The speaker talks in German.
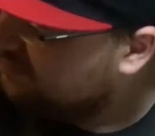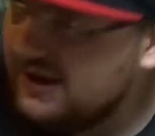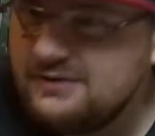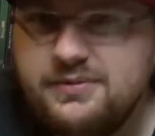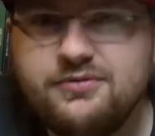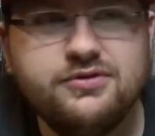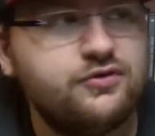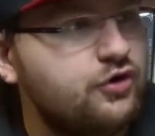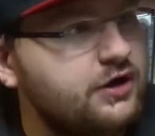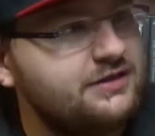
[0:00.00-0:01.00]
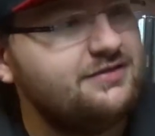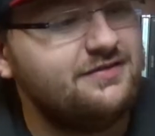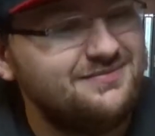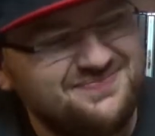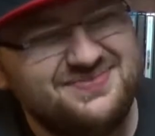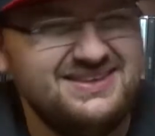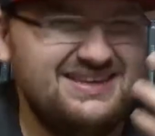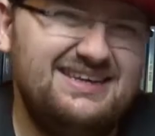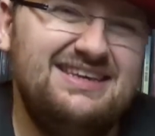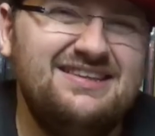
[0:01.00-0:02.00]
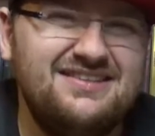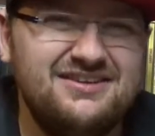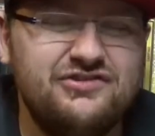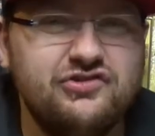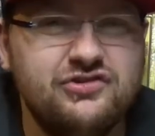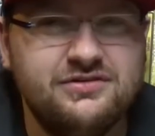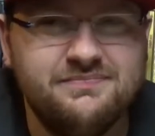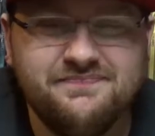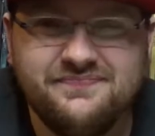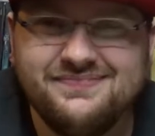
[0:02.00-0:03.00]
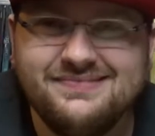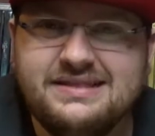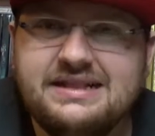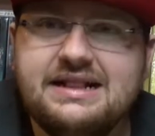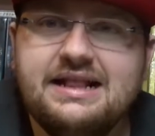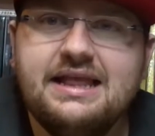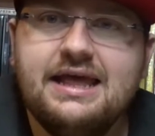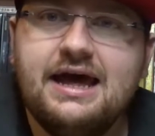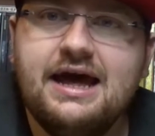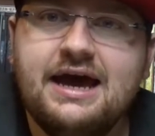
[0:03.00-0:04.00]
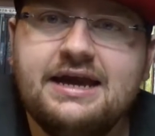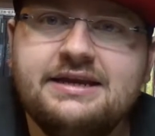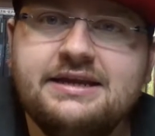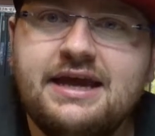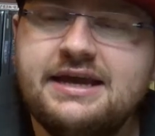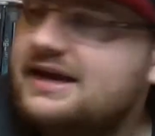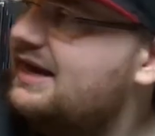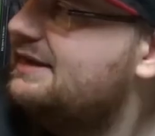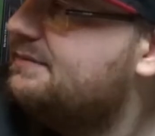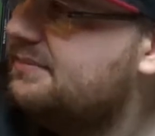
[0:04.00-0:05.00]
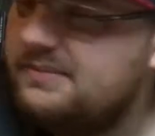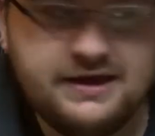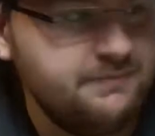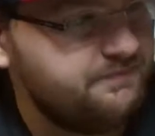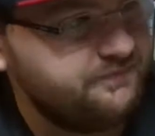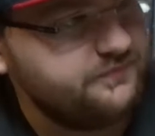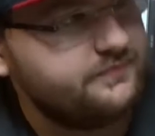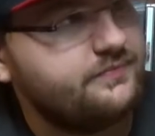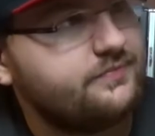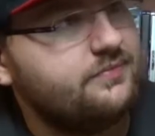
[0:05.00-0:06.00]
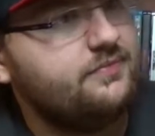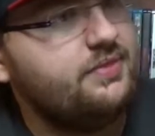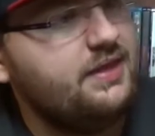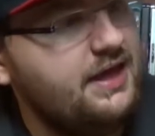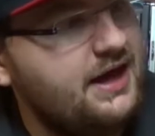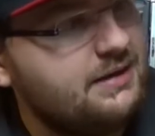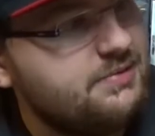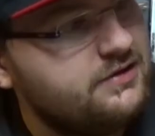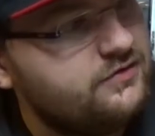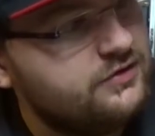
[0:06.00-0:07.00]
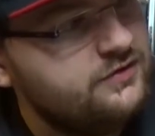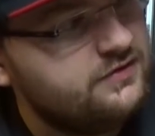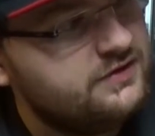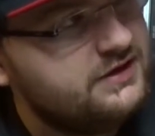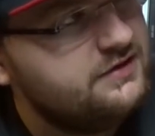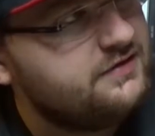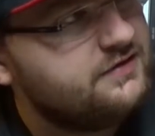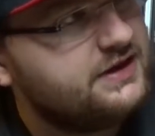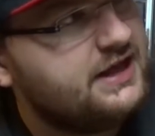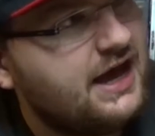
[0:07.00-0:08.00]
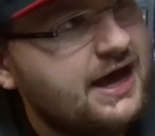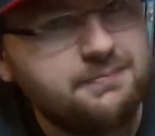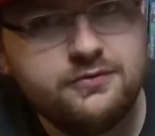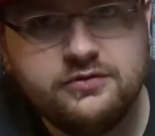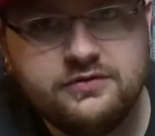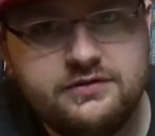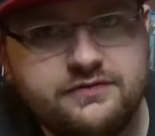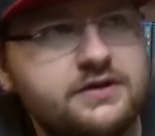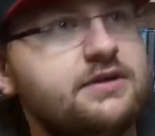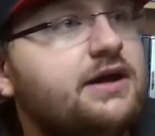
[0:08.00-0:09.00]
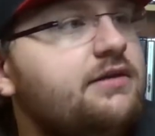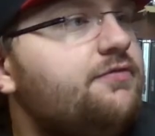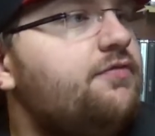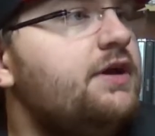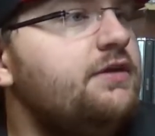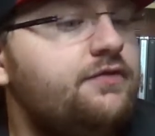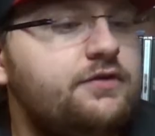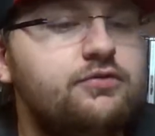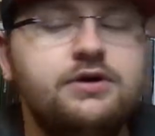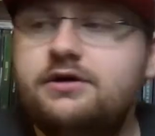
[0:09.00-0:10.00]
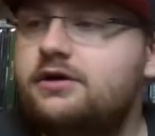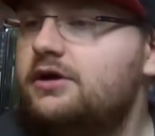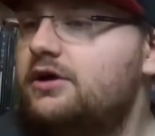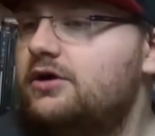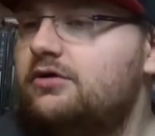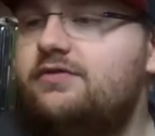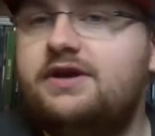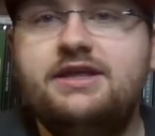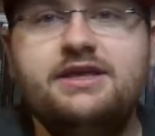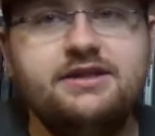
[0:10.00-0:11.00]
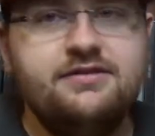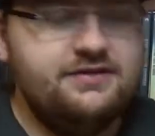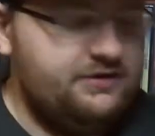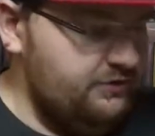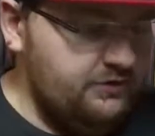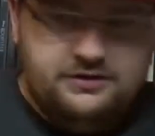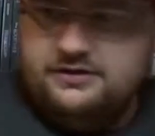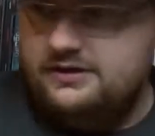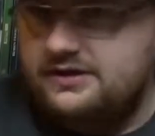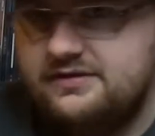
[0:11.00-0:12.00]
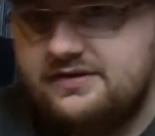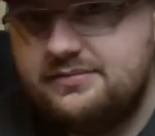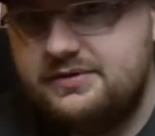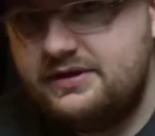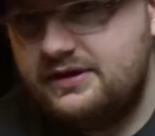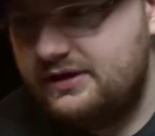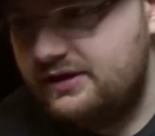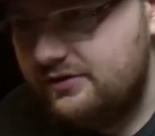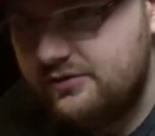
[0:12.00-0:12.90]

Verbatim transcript: Batman Returns, ist das schon eine, ein Kaliber mehr. Aber ansonsten ist das eine abgrundtief geniale Freddy-Figur. Und wenn ich jetzt dann noch, das habe ich ja hier